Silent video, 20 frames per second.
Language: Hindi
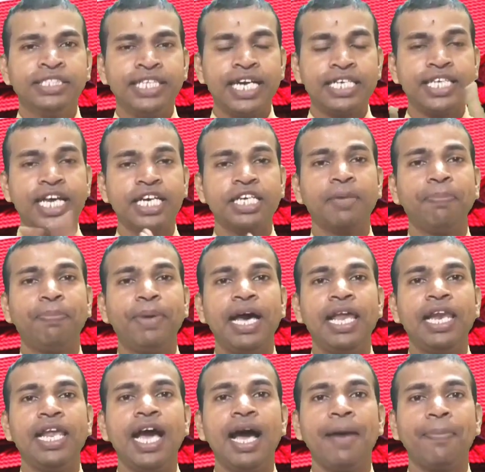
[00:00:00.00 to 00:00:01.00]
जैसा कि
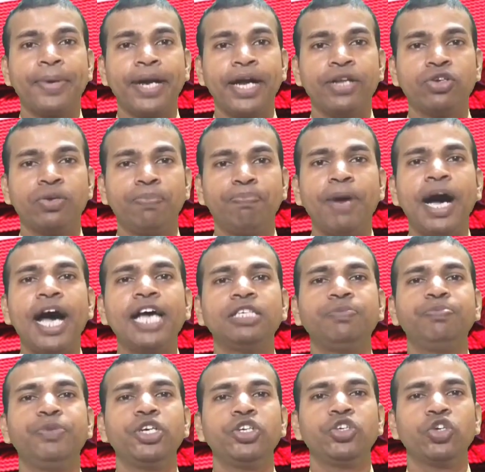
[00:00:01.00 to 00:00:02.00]
पहले आपका जो
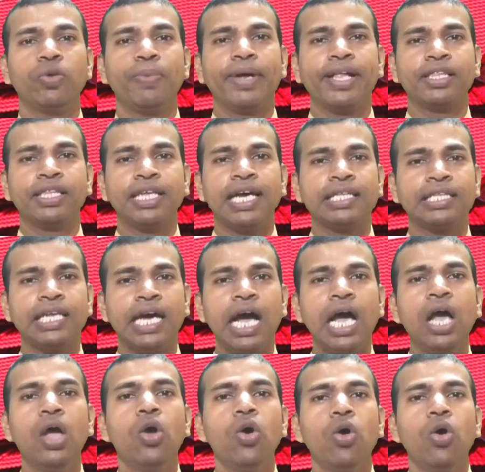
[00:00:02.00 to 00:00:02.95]
पास पीटीओ बनता था